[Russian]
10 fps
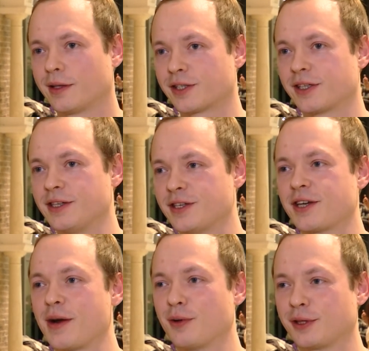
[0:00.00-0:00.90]
так сказать,
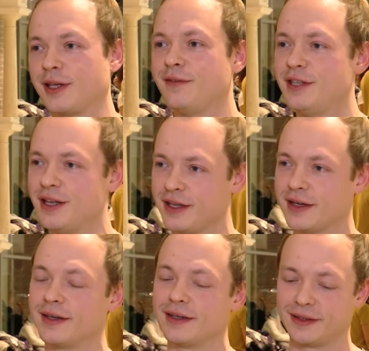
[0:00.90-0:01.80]
искрометное
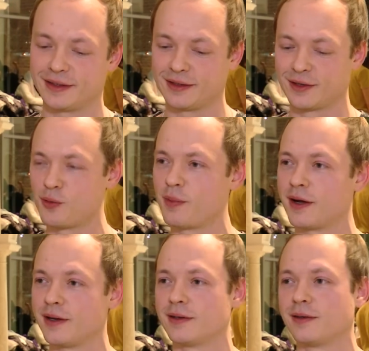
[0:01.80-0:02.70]
ведение э, группы,